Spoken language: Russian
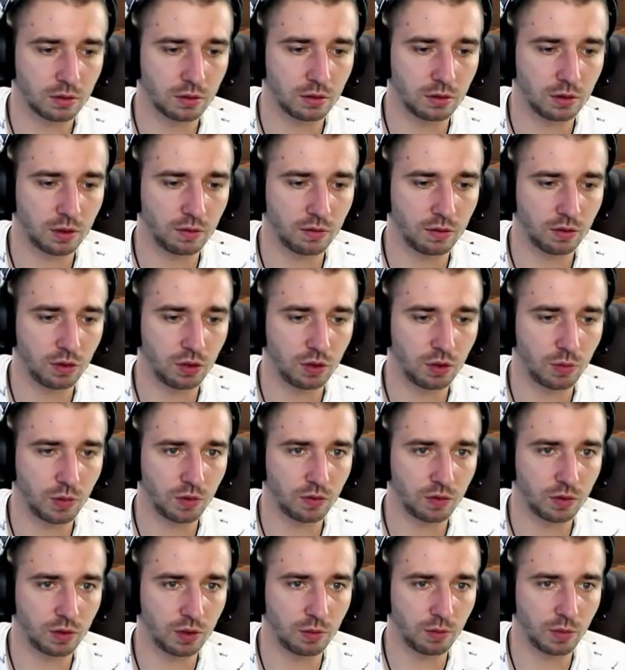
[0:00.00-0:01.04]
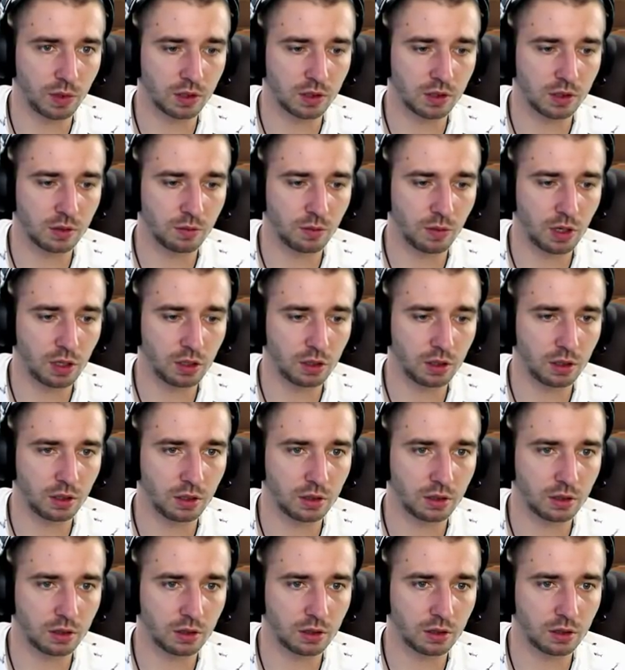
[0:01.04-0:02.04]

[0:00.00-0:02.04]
доведем его до максималки.